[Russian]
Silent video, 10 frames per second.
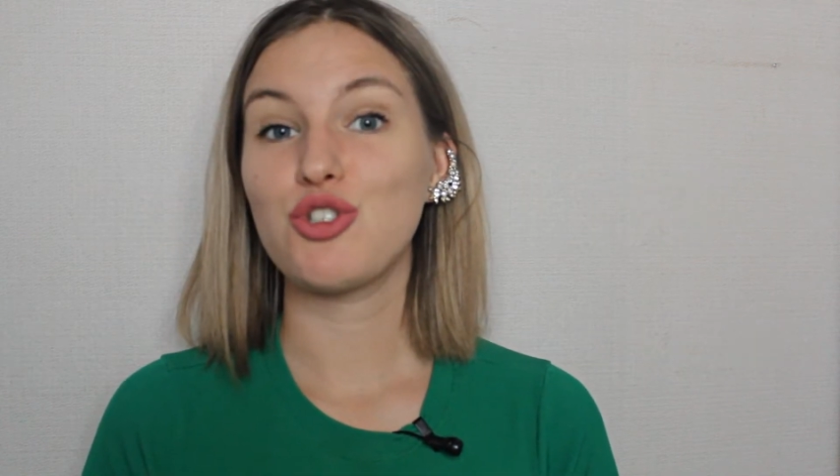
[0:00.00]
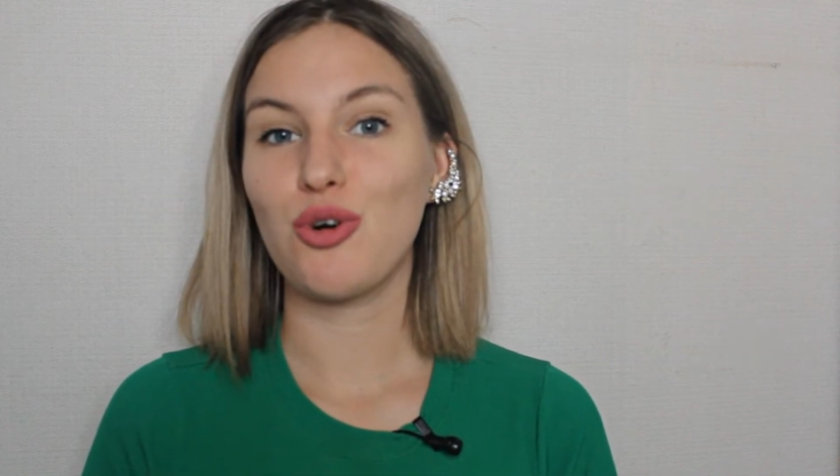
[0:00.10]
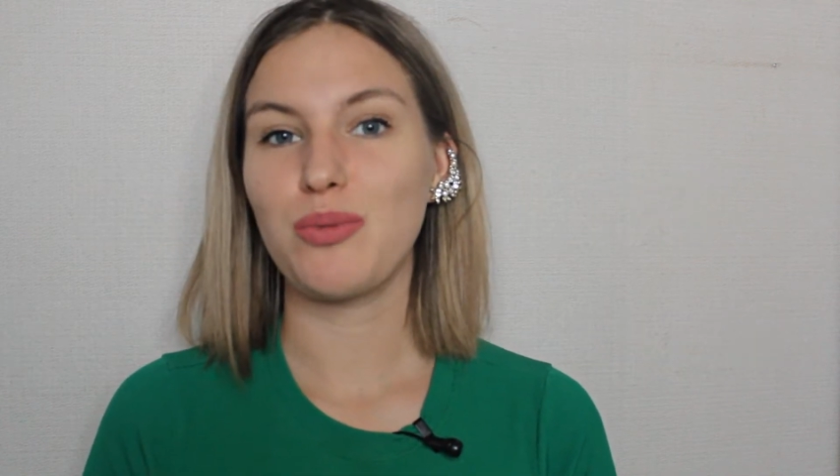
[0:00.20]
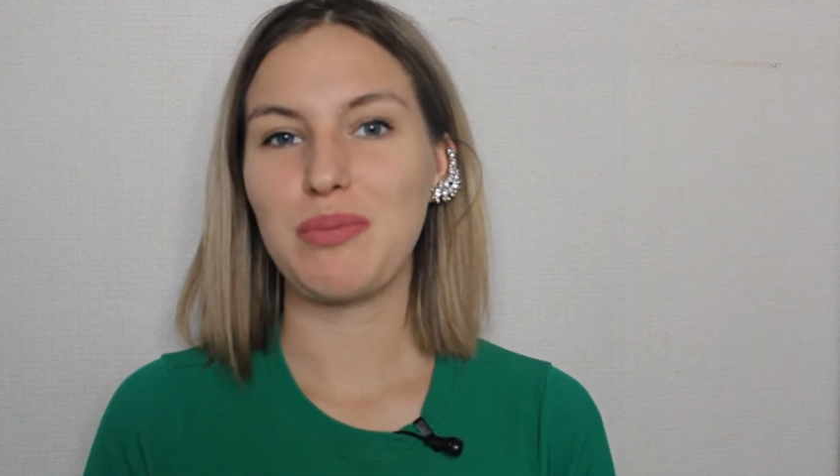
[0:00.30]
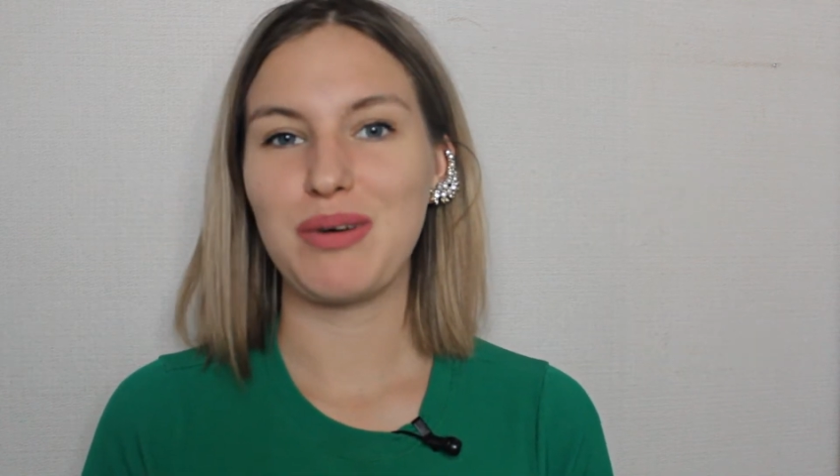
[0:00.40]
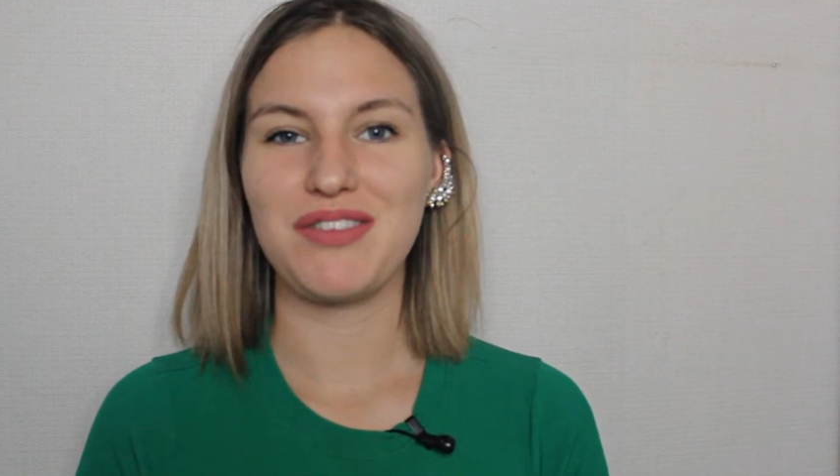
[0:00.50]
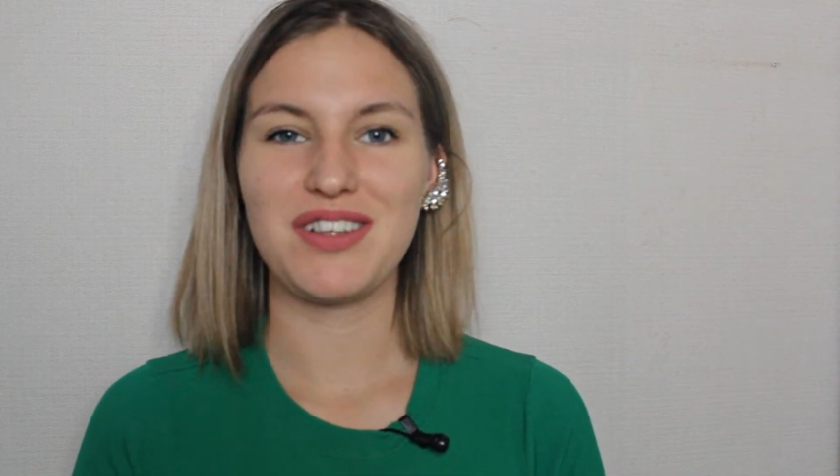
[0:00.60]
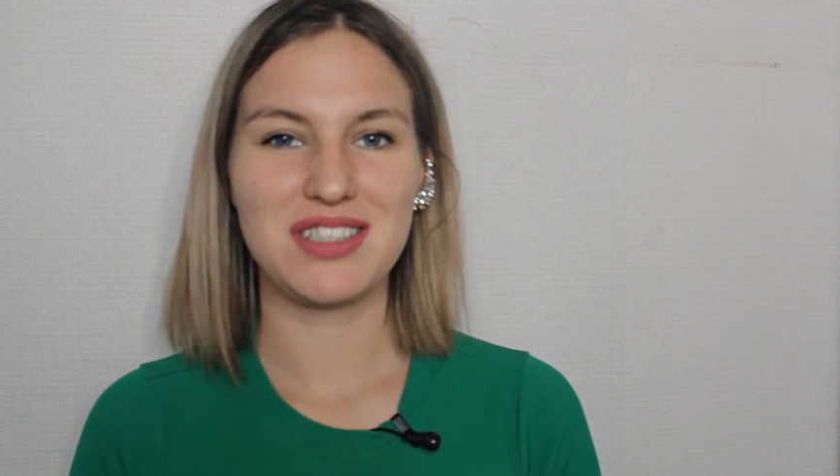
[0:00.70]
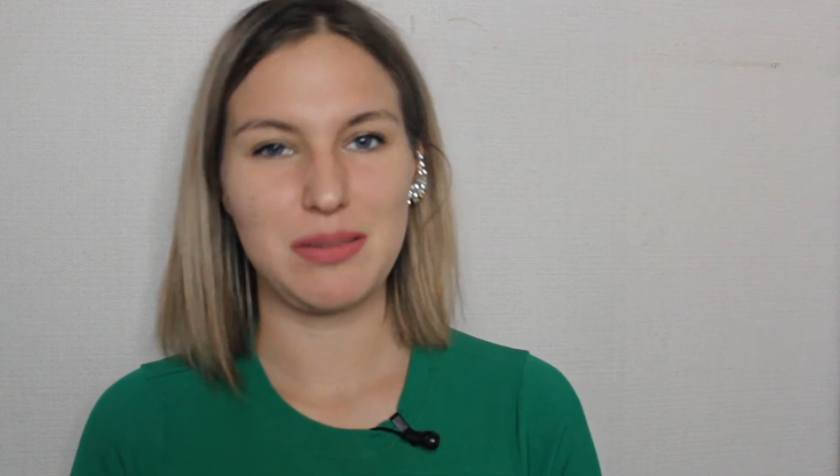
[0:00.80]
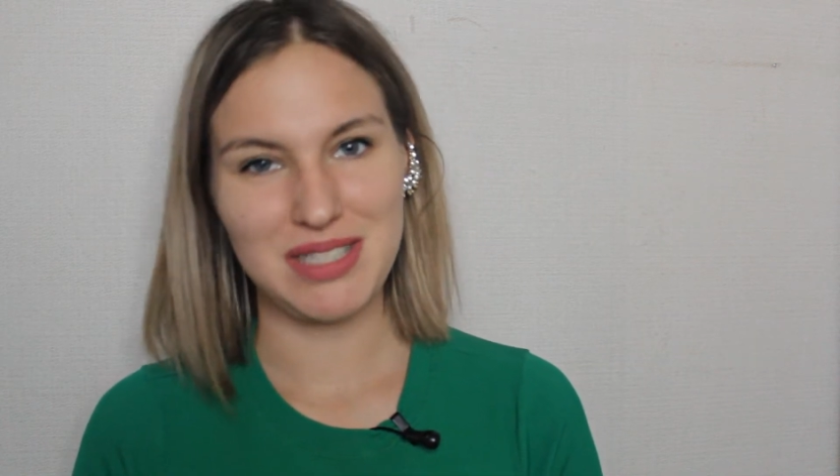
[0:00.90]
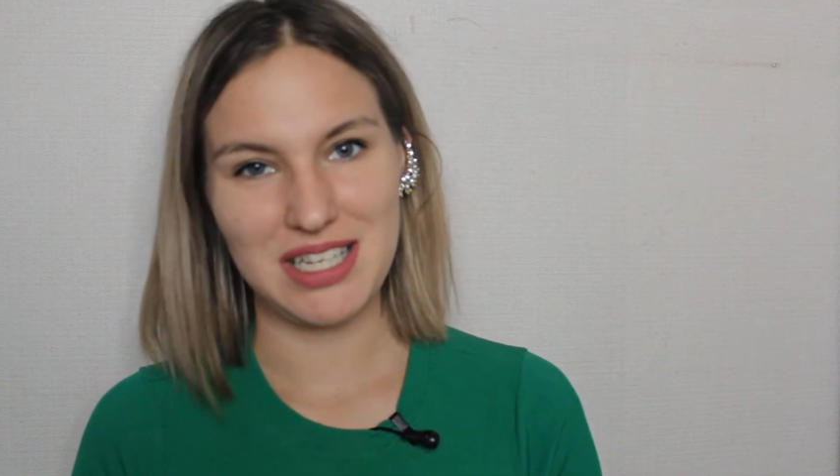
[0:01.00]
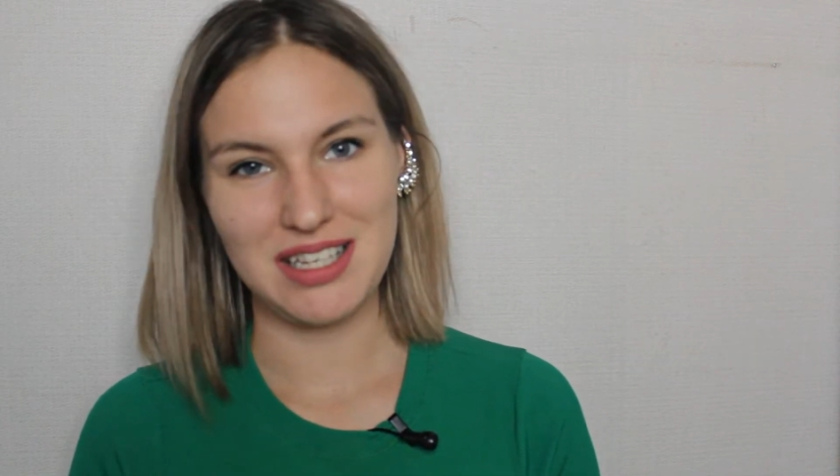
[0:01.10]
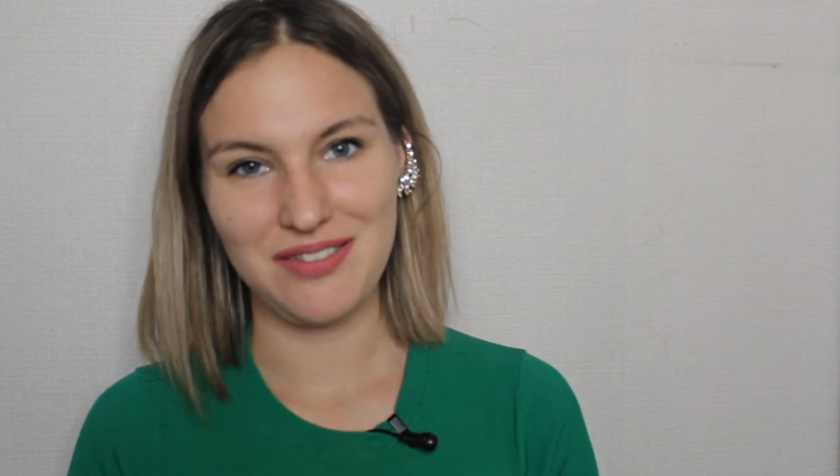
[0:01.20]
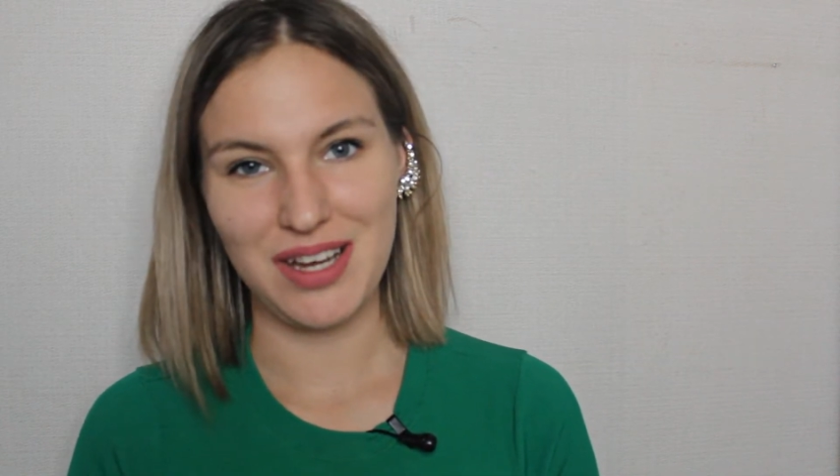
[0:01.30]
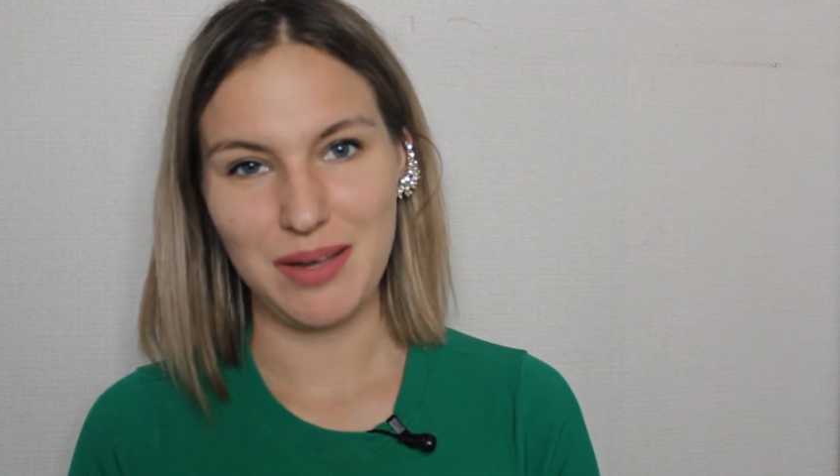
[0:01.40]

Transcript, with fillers: что у меня появилось за последнее